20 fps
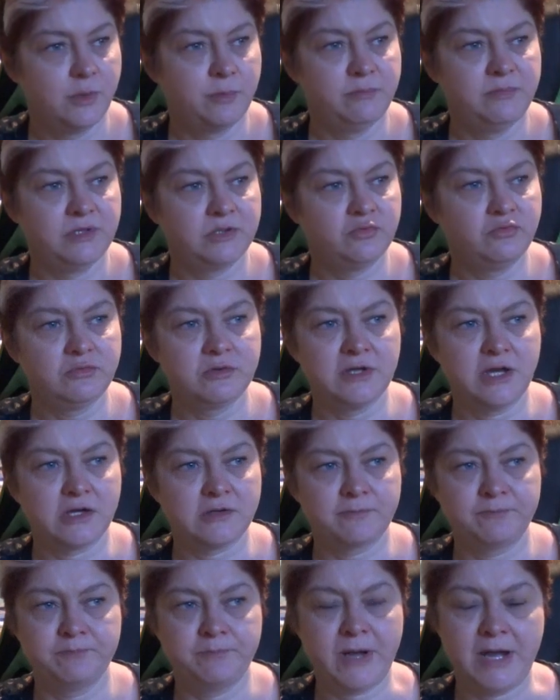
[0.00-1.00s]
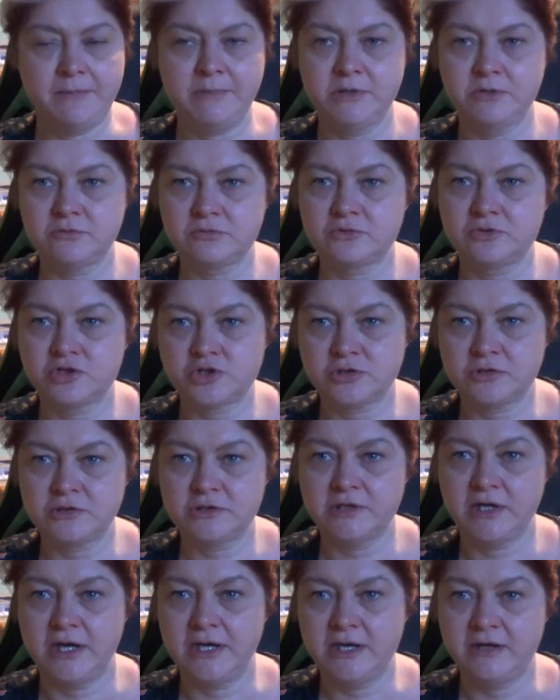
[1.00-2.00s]
Mir tut nach ein paar Minuten schon
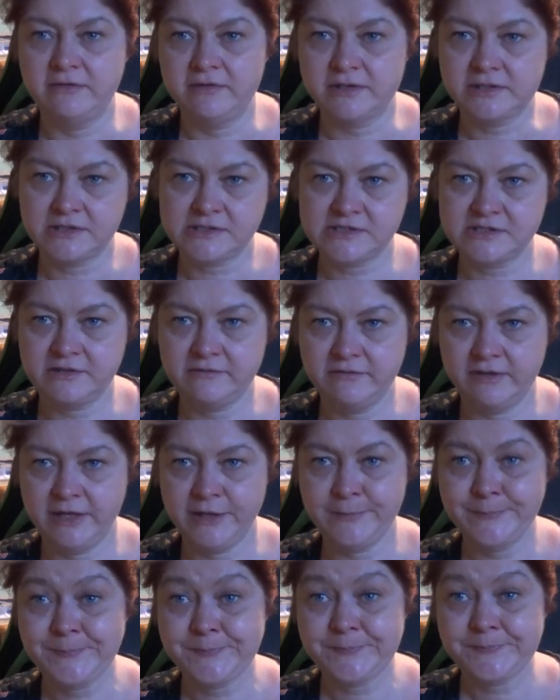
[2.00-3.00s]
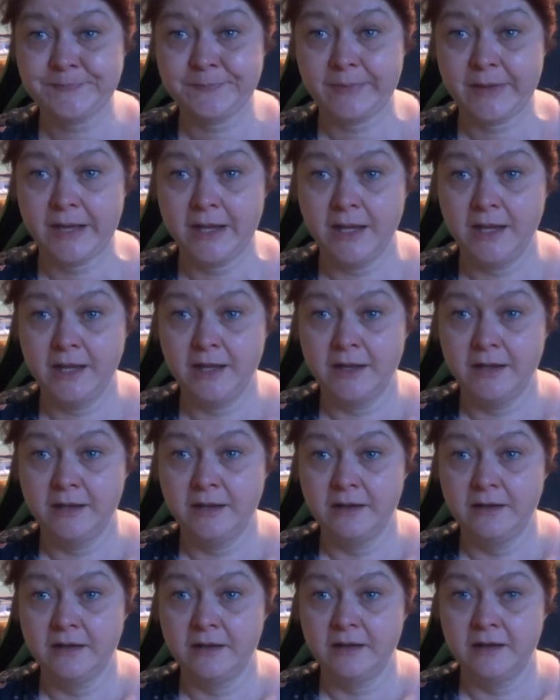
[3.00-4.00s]
der allerwerteste weh.
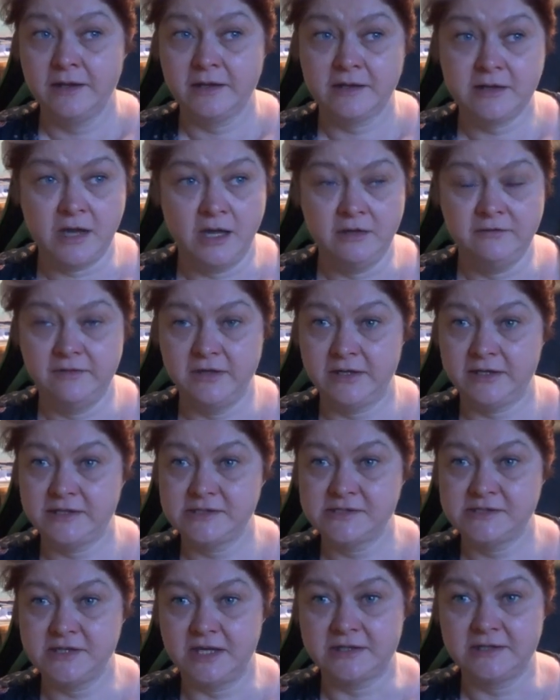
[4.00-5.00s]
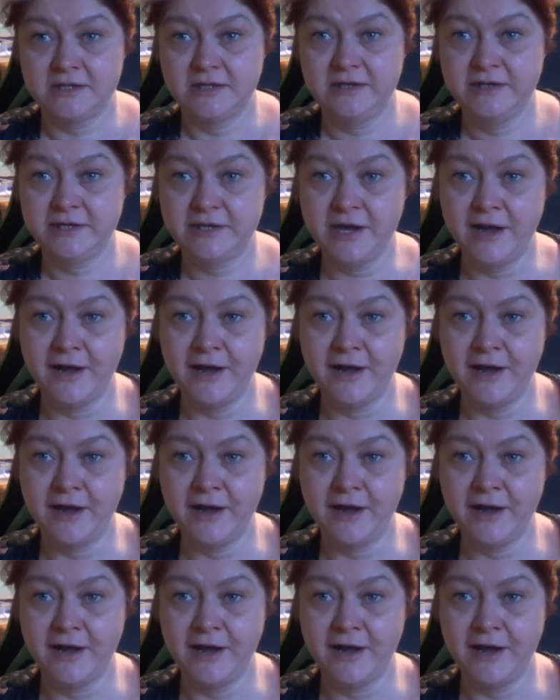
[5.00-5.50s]
Egal welchen Sattel ich